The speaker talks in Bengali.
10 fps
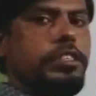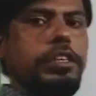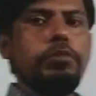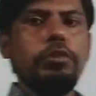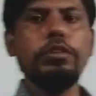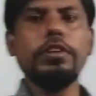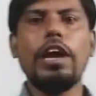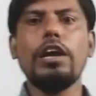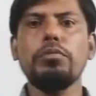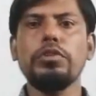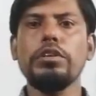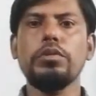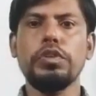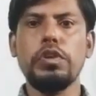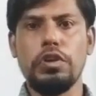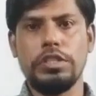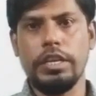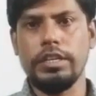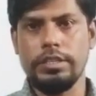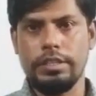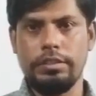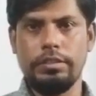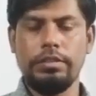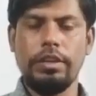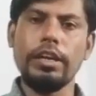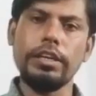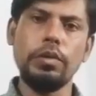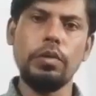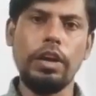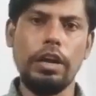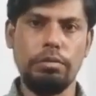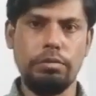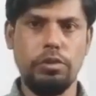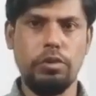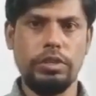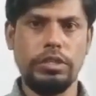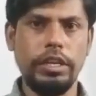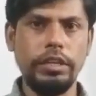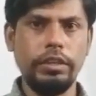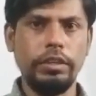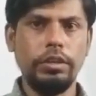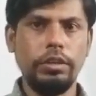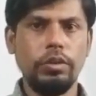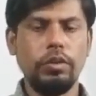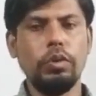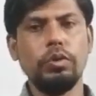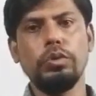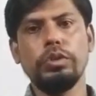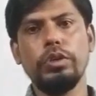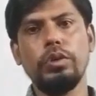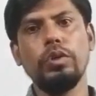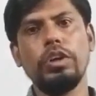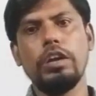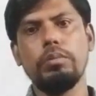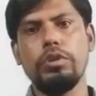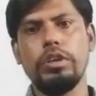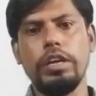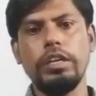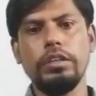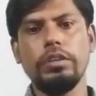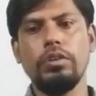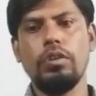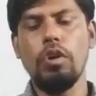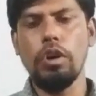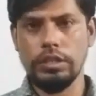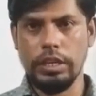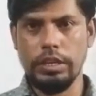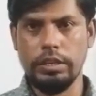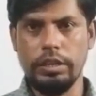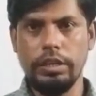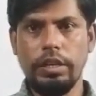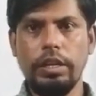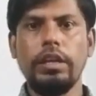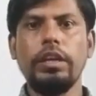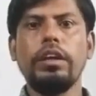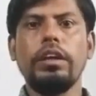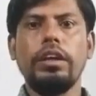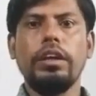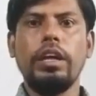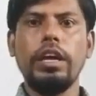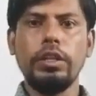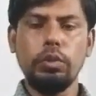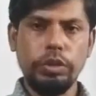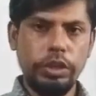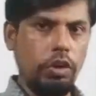যেমন কার্বনের দুটি অক্সাইড আছে একটি হলো কার্বন মনোঅক্সাইড অন্যটি হলো কার্বন ডাই অক্সাইড এই দুটি